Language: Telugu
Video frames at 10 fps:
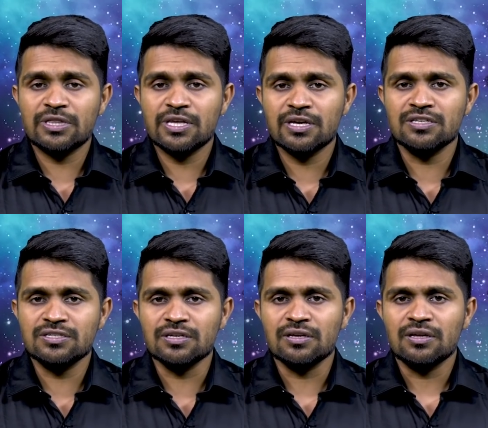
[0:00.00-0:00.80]

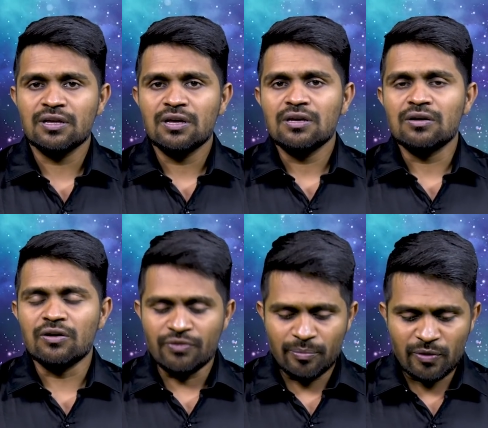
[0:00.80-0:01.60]
ప్రత్యేకించి
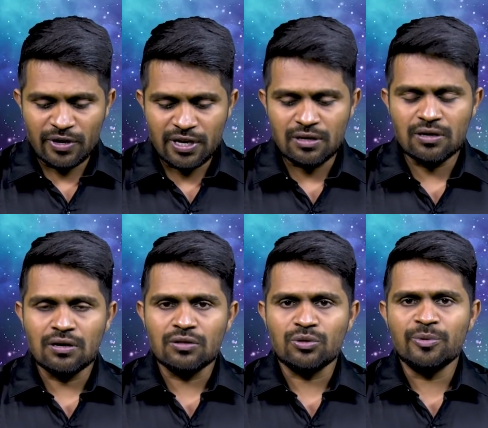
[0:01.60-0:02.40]
ఫిబ్రవరి
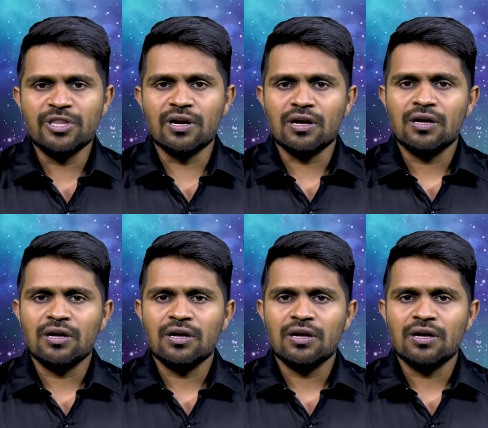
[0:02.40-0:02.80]
తొమ్మిదిన